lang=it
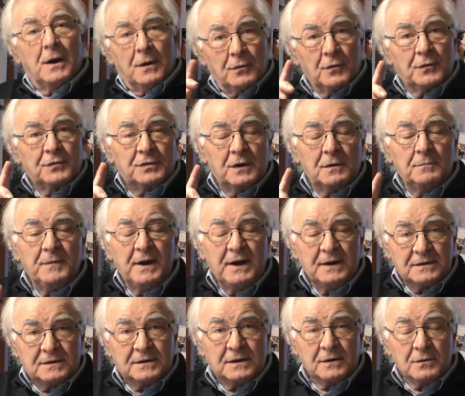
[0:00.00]
non
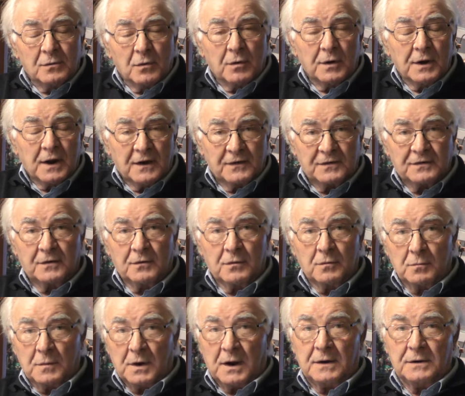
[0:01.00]
solamente noi esseri
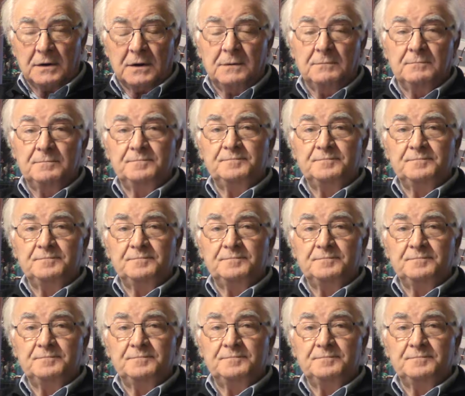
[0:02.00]
umani.